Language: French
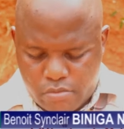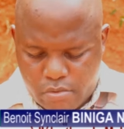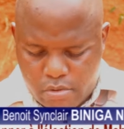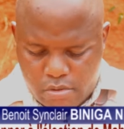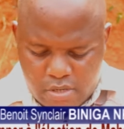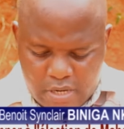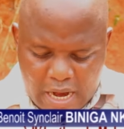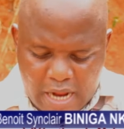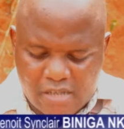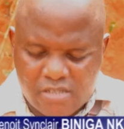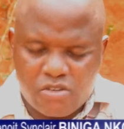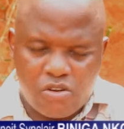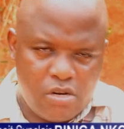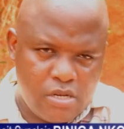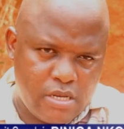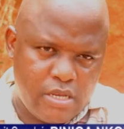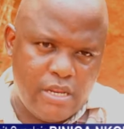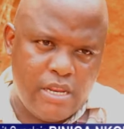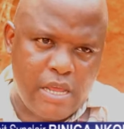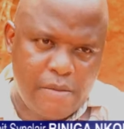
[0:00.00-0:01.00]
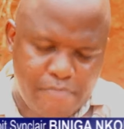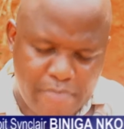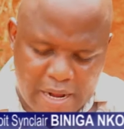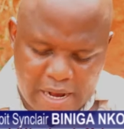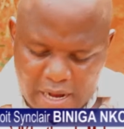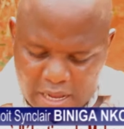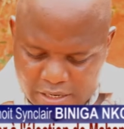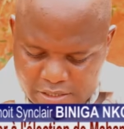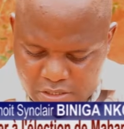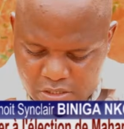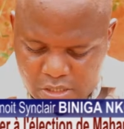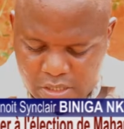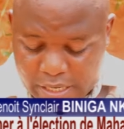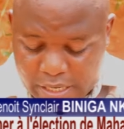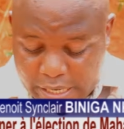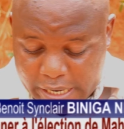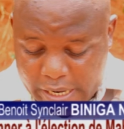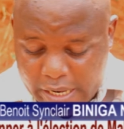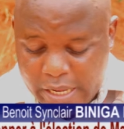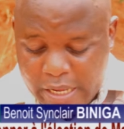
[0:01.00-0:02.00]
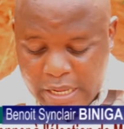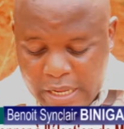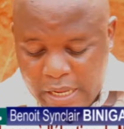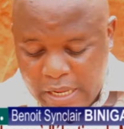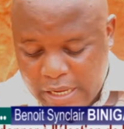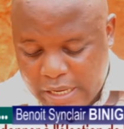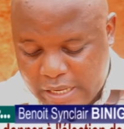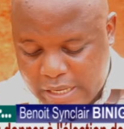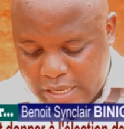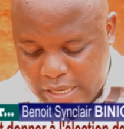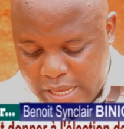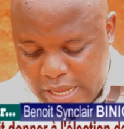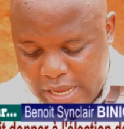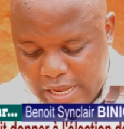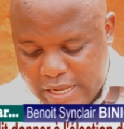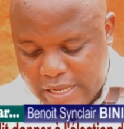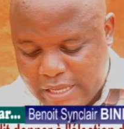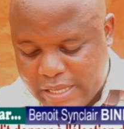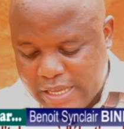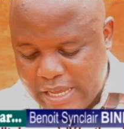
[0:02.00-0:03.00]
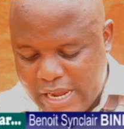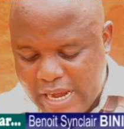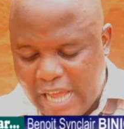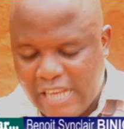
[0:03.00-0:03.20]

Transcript: Euh, l'ange qui n'est pas l'ange, qui est,